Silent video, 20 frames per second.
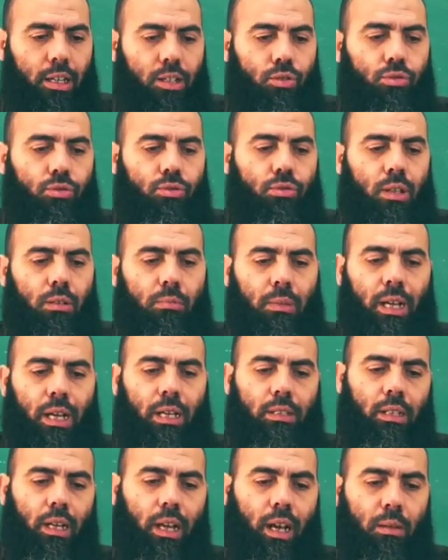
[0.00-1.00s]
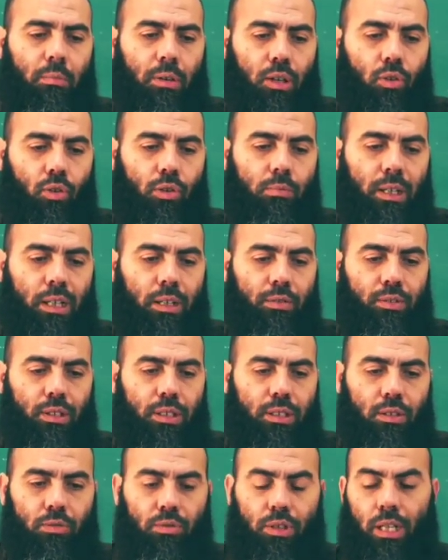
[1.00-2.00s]
هل يجوز للمرأة العمل رغم
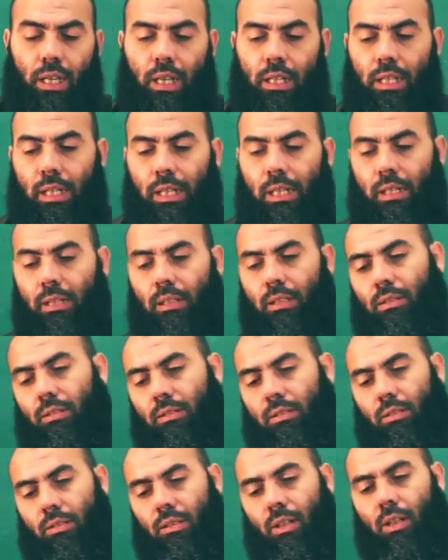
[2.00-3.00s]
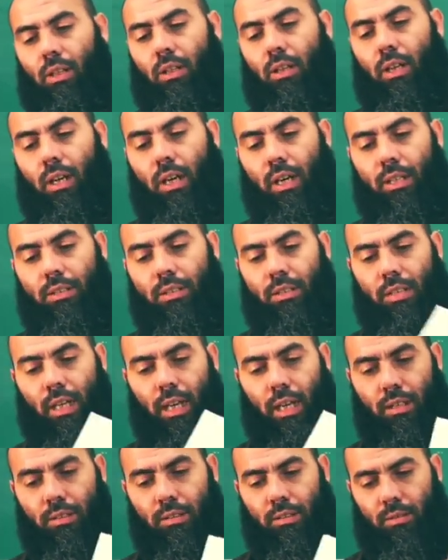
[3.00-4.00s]
رفض زوجها ذلك ها
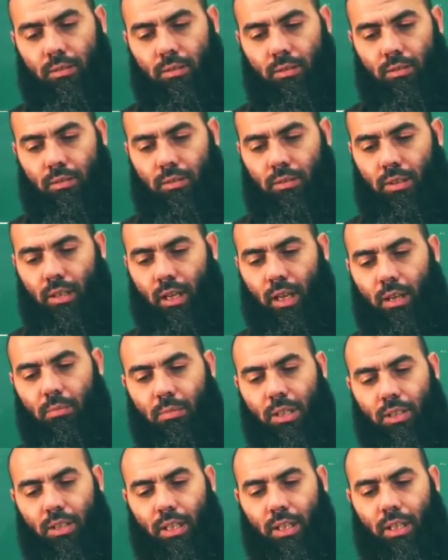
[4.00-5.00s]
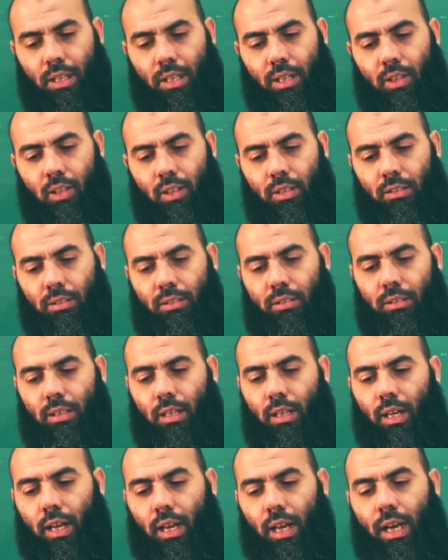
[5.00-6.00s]
الصداعات ها المشاكل
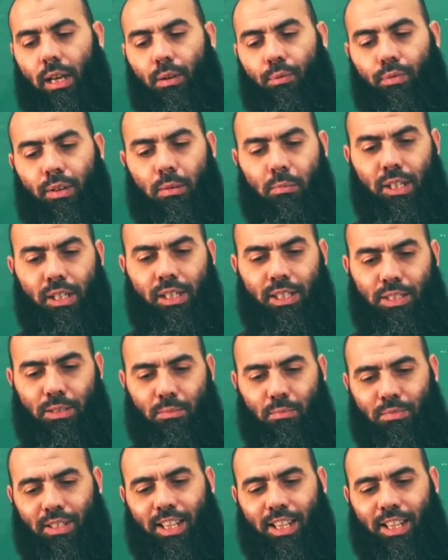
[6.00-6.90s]
ها الفيمينيزم